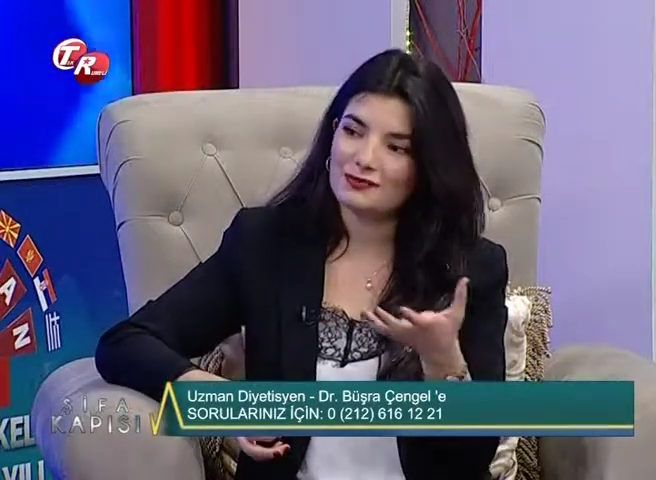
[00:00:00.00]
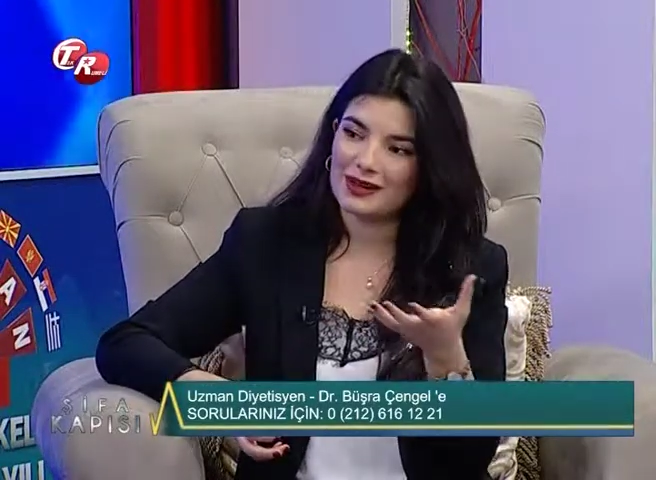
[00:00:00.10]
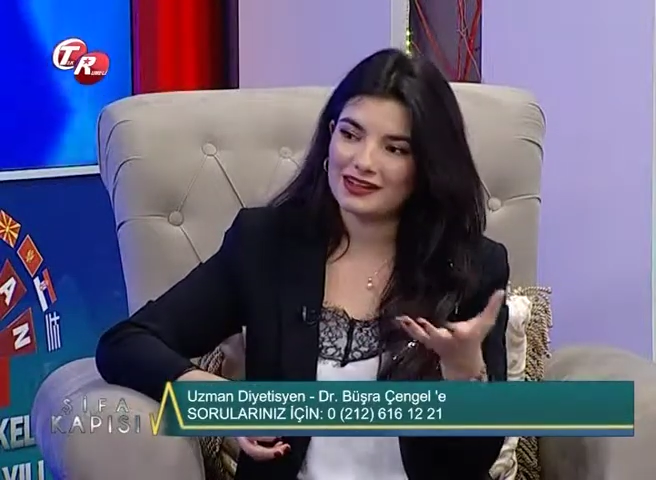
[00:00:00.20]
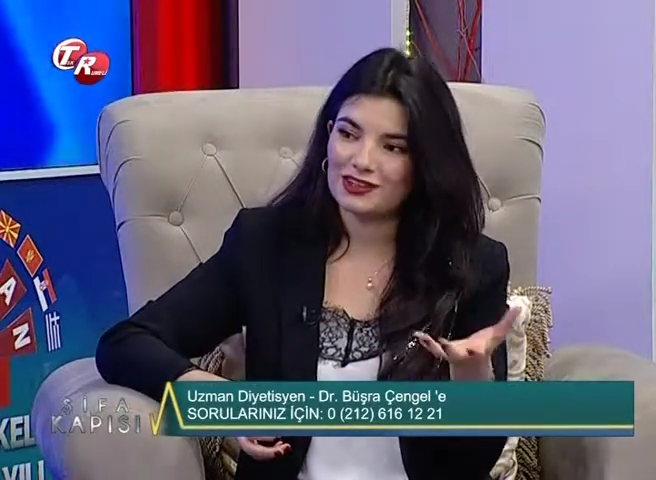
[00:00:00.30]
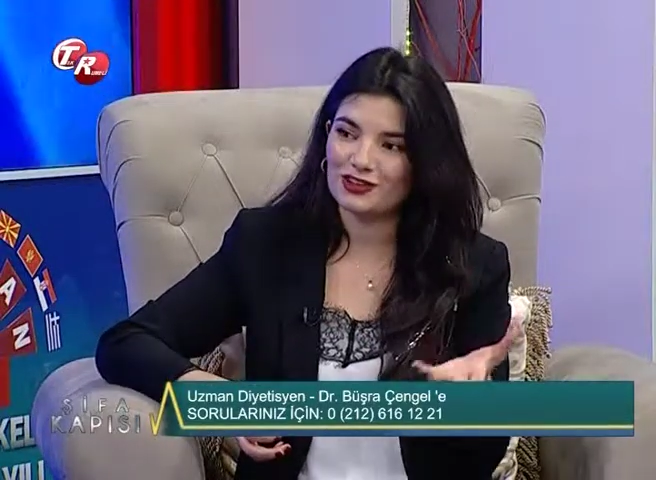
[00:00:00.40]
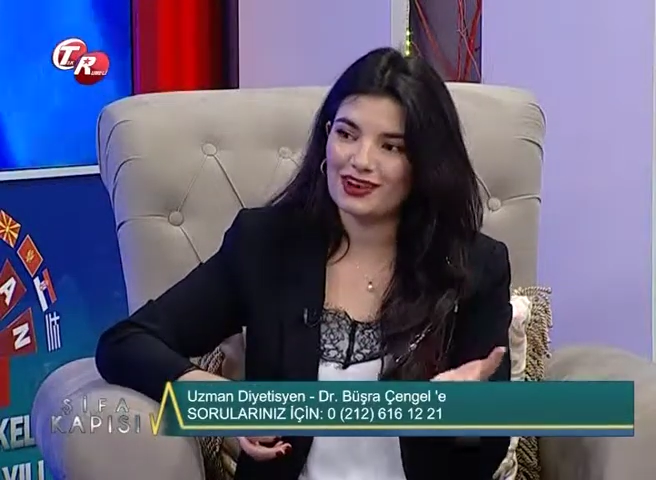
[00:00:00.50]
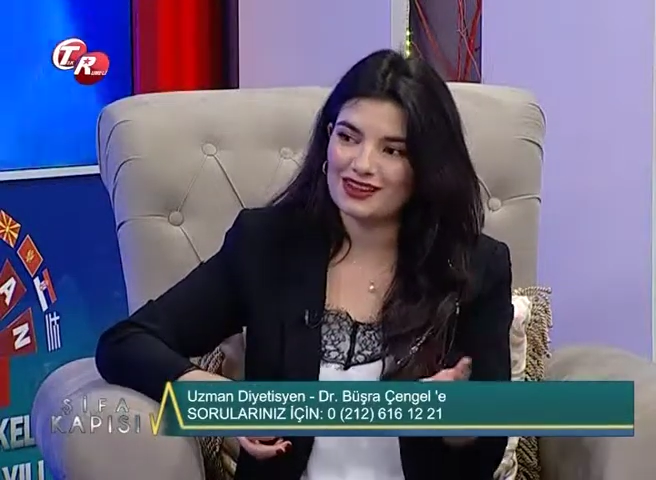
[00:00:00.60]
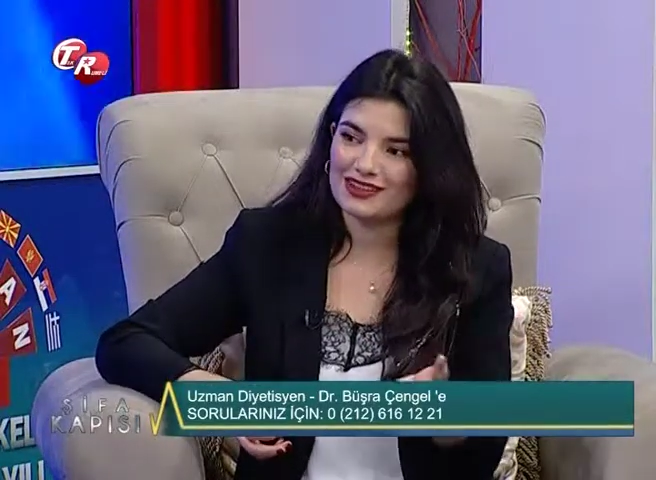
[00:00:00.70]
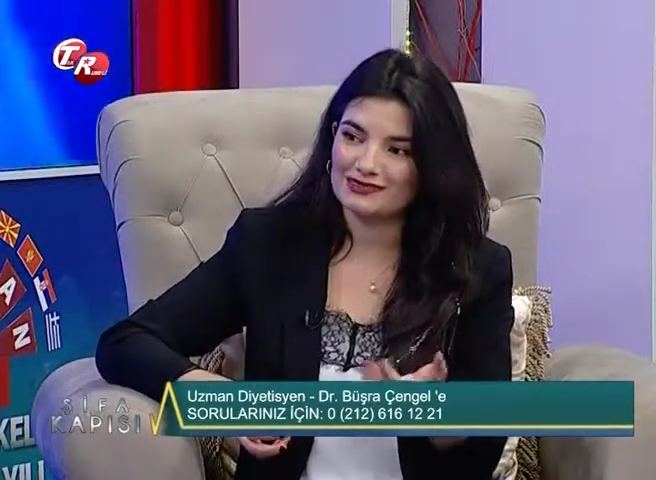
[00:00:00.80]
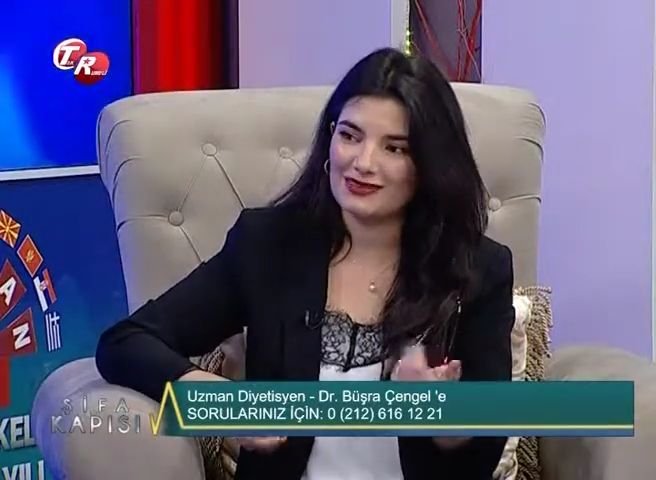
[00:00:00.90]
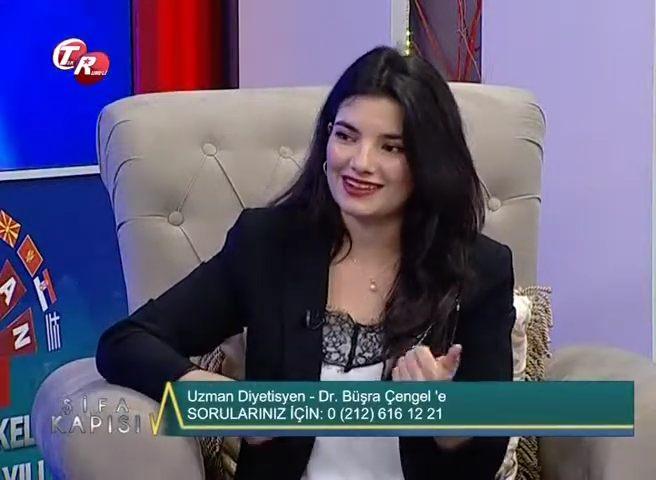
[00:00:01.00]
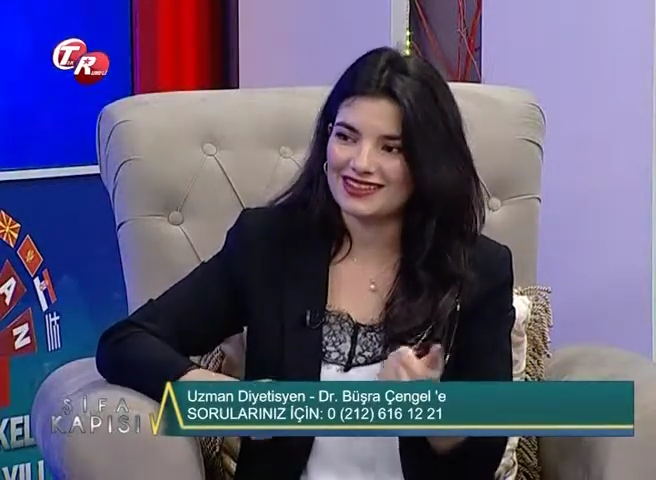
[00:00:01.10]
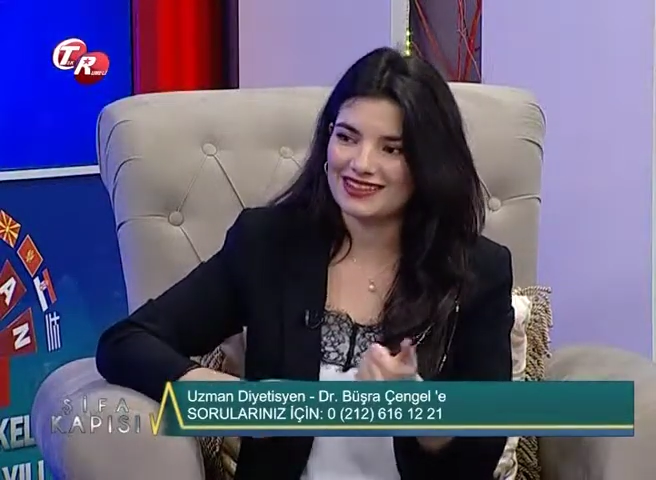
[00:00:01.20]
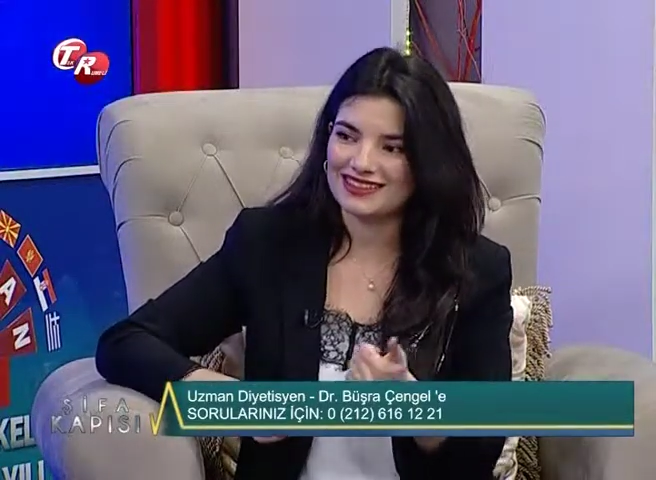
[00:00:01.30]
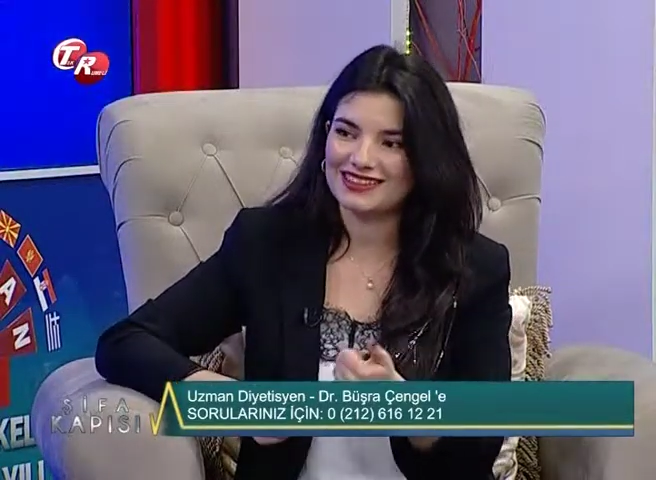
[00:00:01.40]
ben kilo aldım
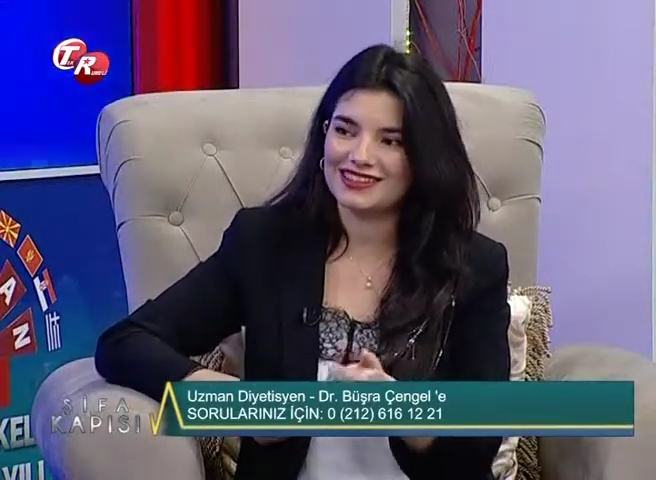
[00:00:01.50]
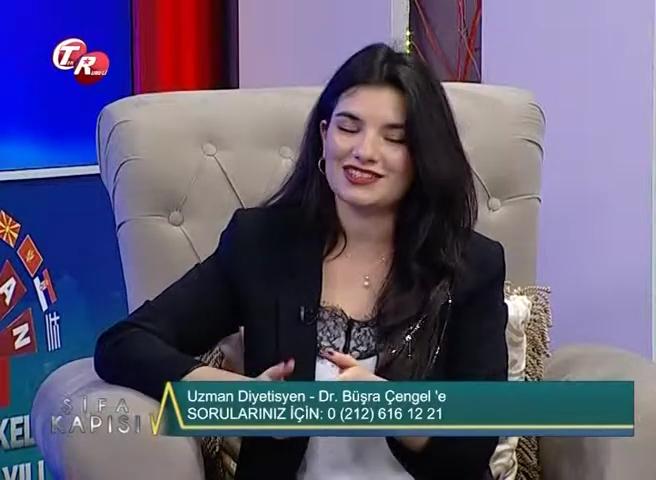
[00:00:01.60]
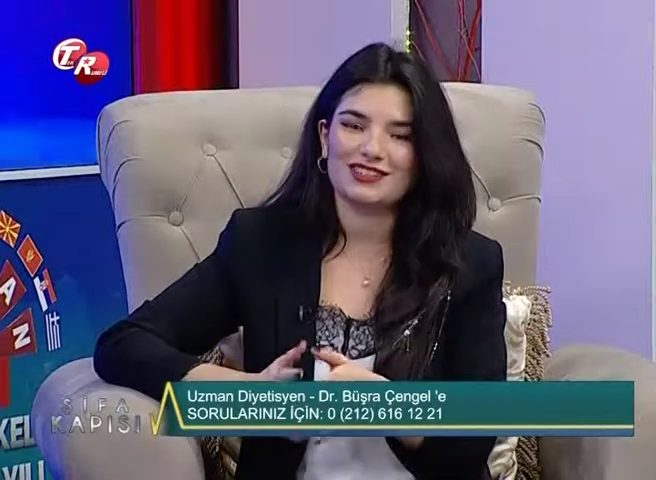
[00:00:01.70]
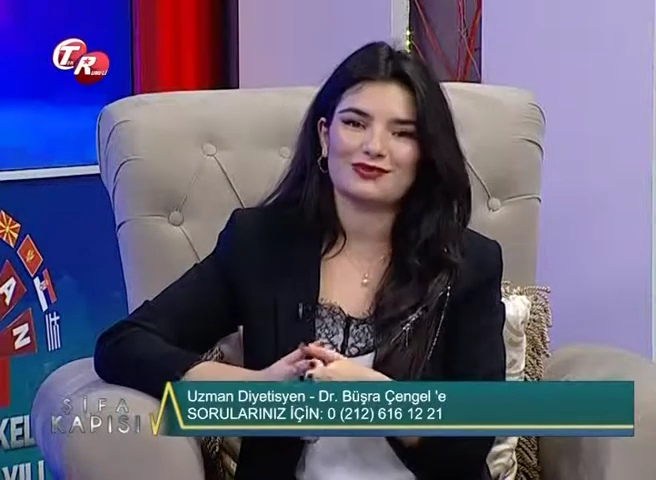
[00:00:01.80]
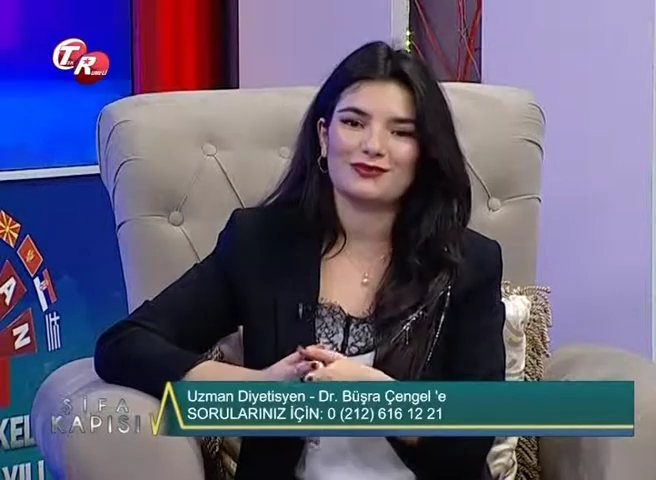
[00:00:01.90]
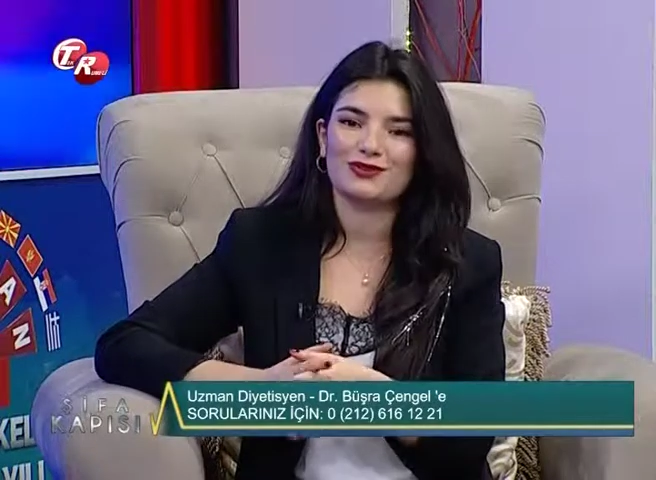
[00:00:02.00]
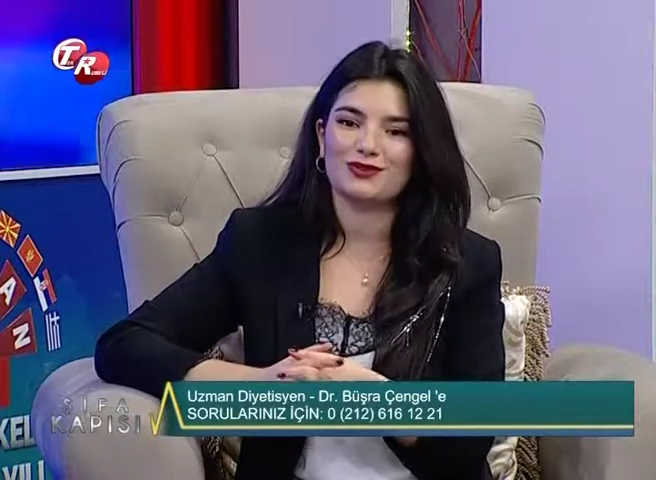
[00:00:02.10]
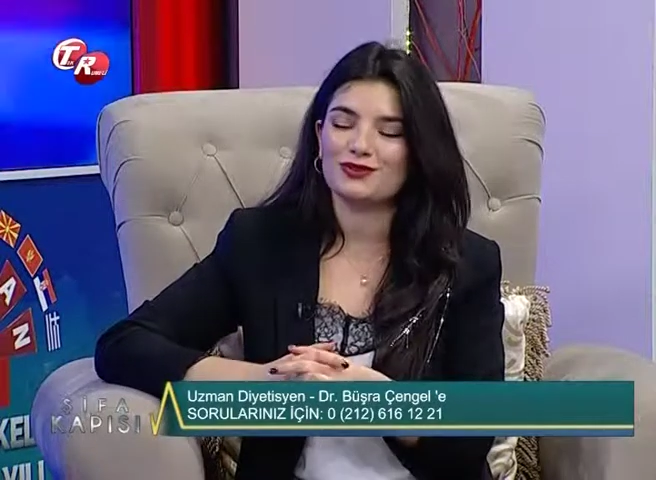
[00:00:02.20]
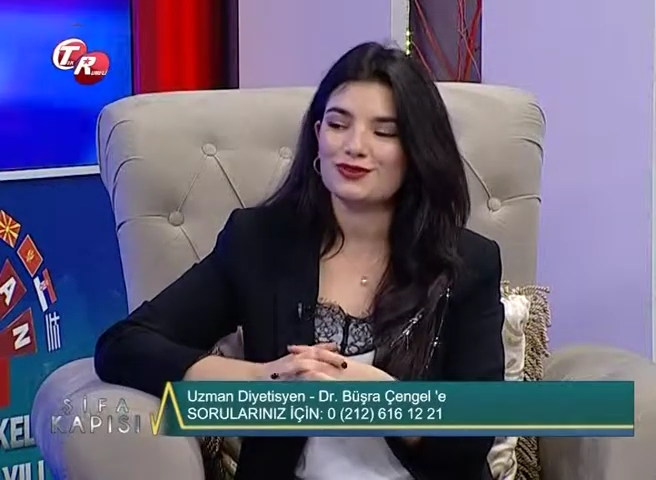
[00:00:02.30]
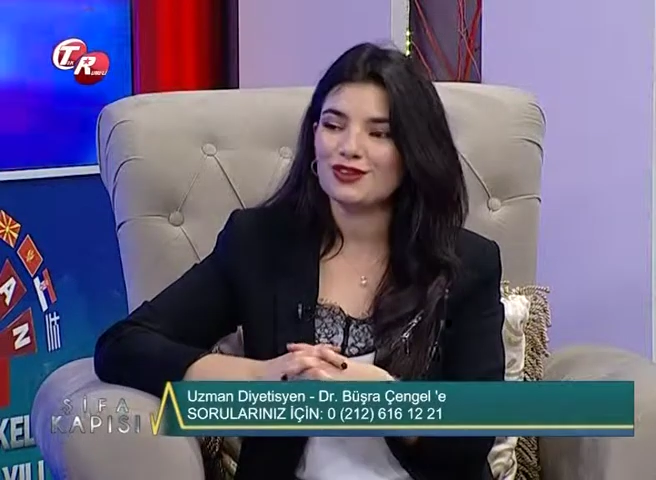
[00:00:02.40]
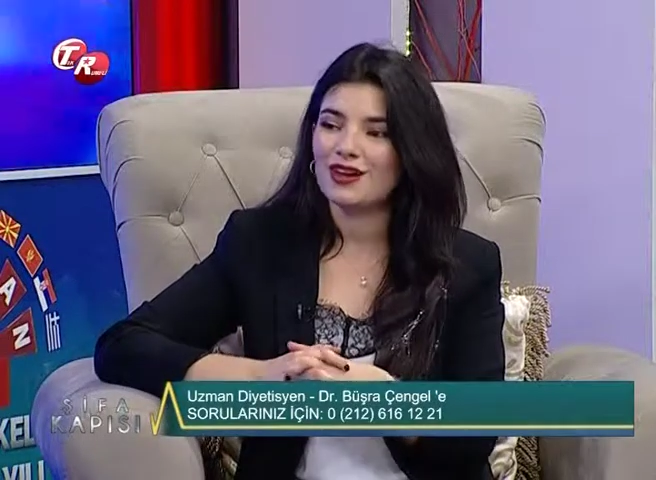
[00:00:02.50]
aslında diye çıkabiliyoruz.